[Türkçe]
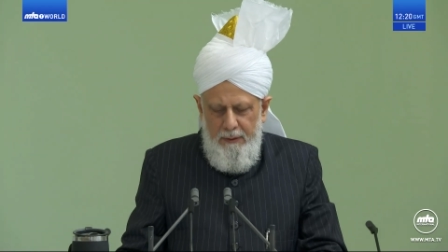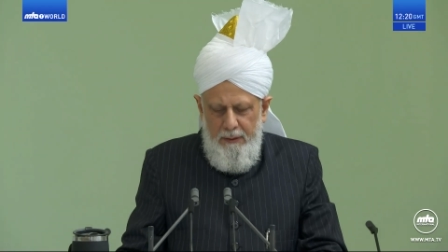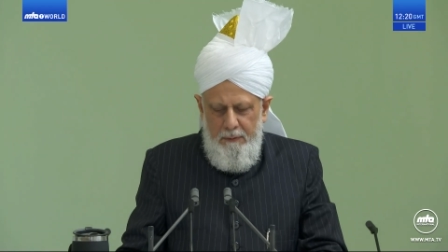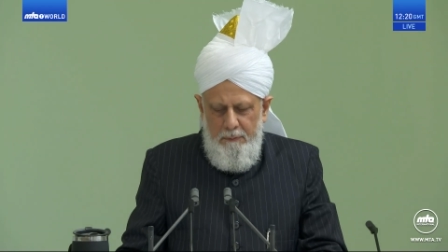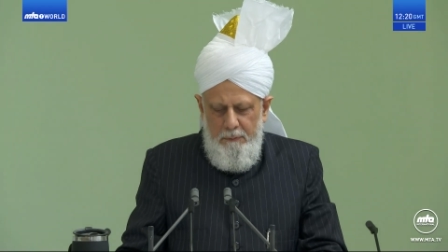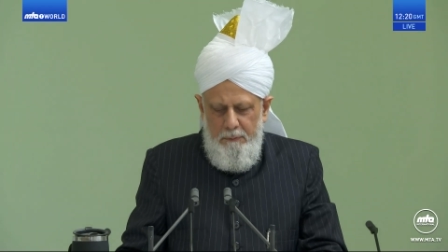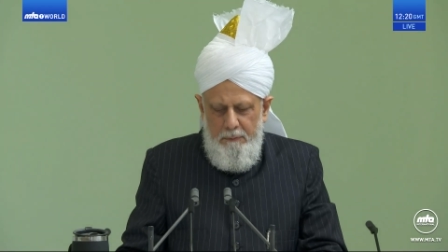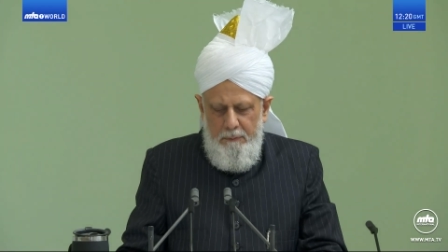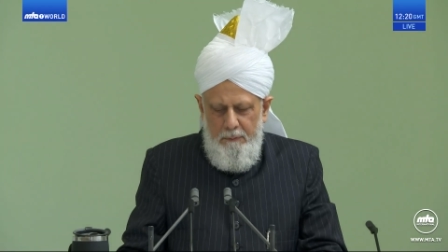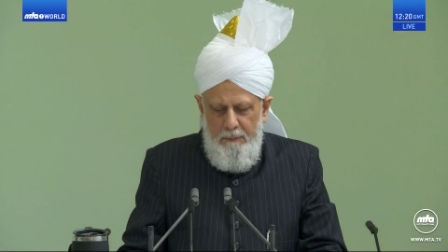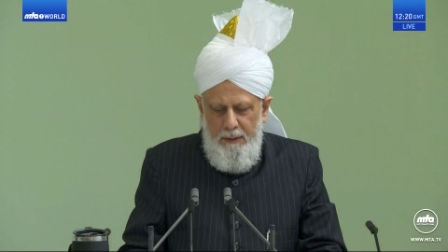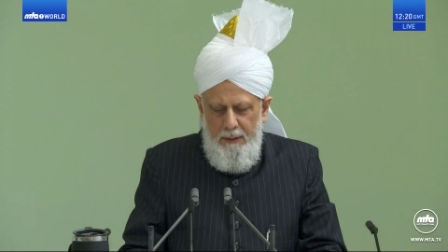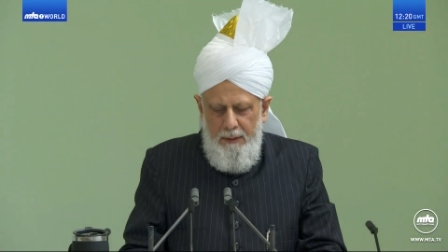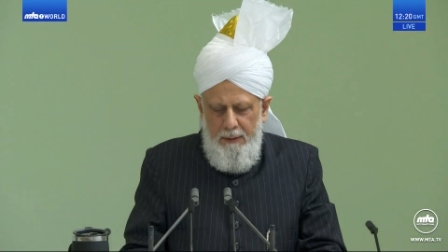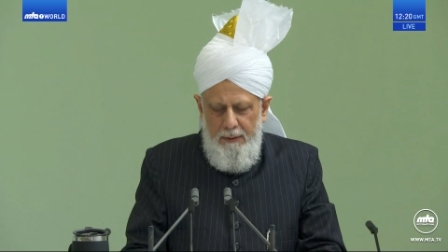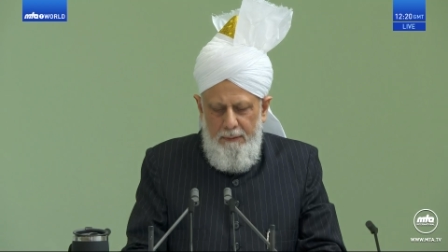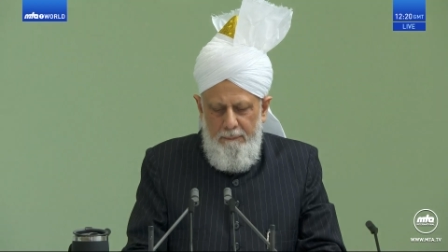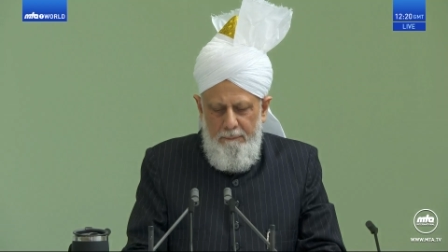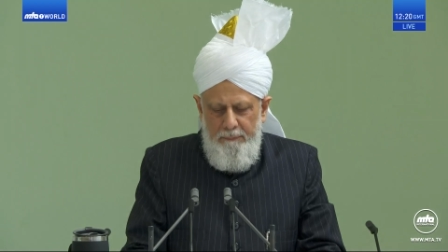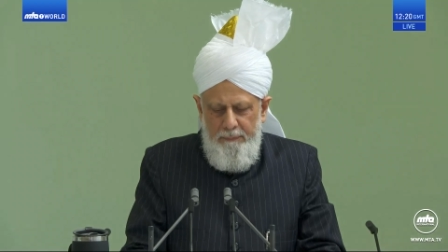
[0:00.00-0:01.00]

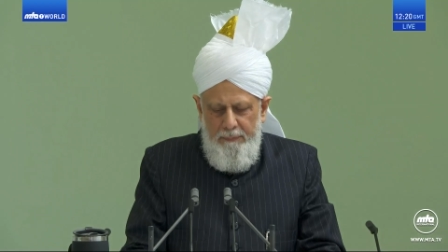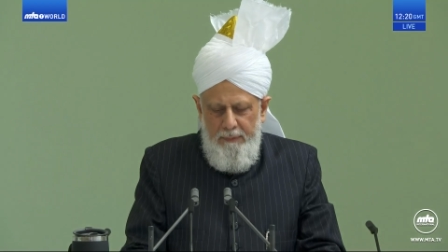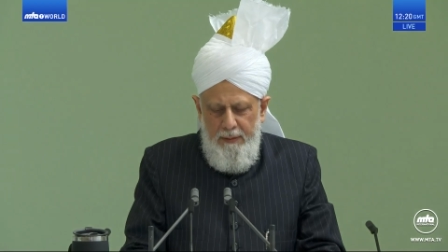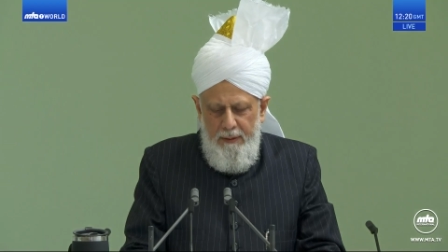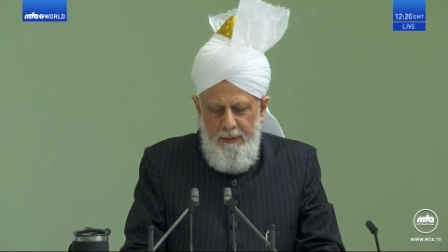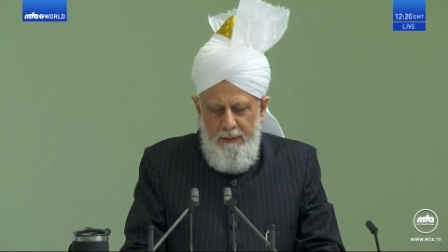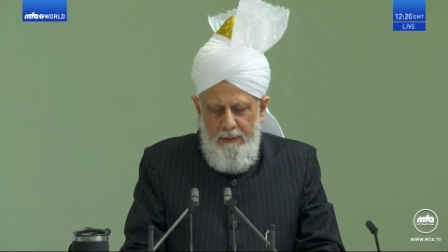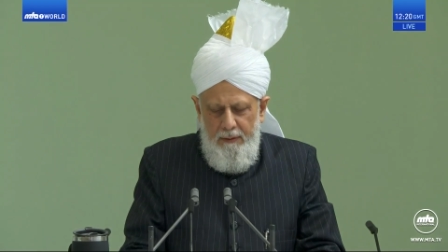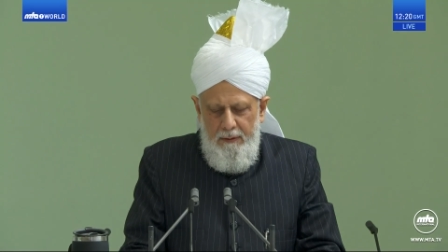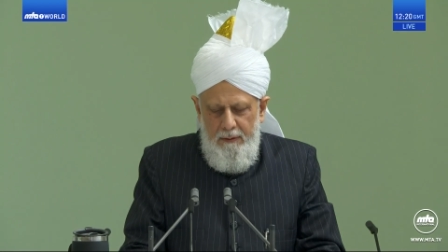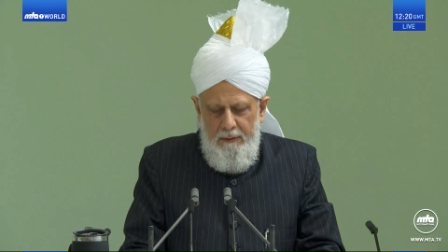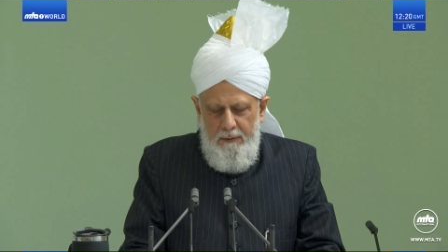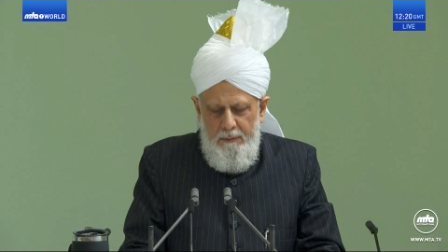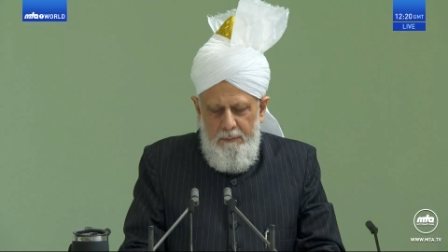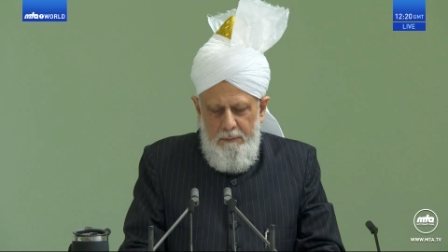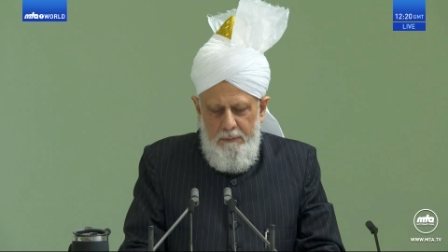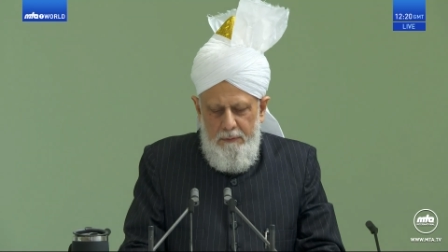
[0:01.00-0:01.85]
sorumluydu çünkü onlar